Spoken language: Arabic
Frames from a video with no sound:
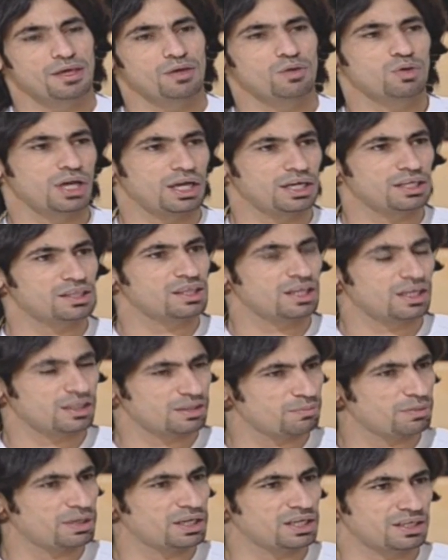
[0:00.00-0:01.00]
انه كانت ثلاث
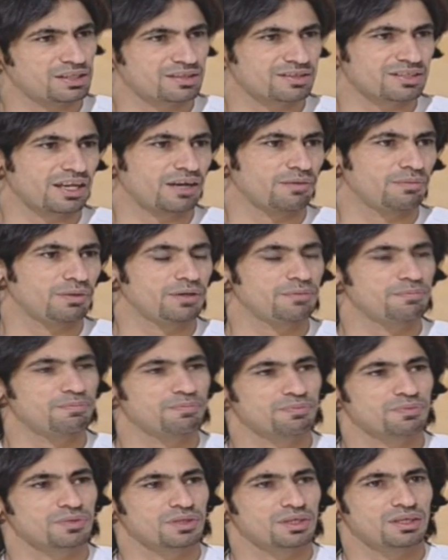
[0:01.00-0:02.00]
مباريات صعبه
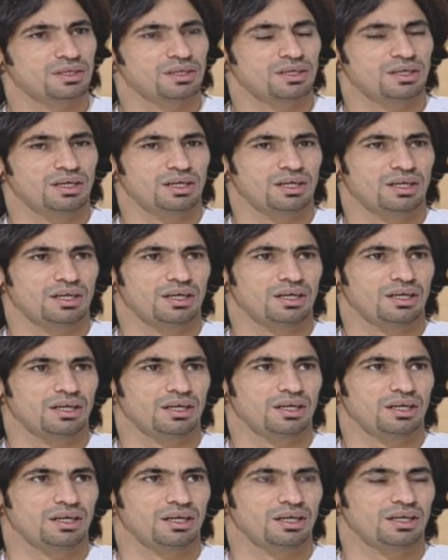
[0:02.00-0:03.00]

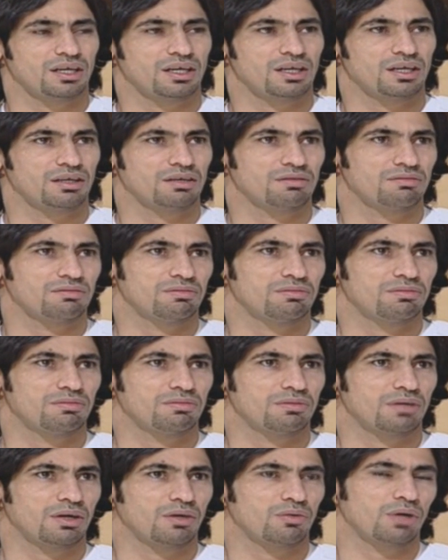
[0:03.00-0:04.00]
آه
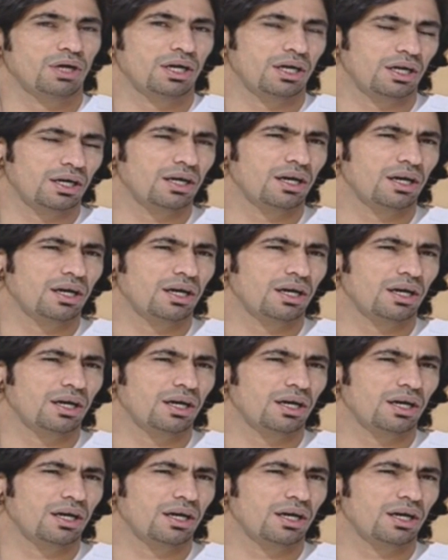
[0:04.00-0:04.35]
الهلال أو آه،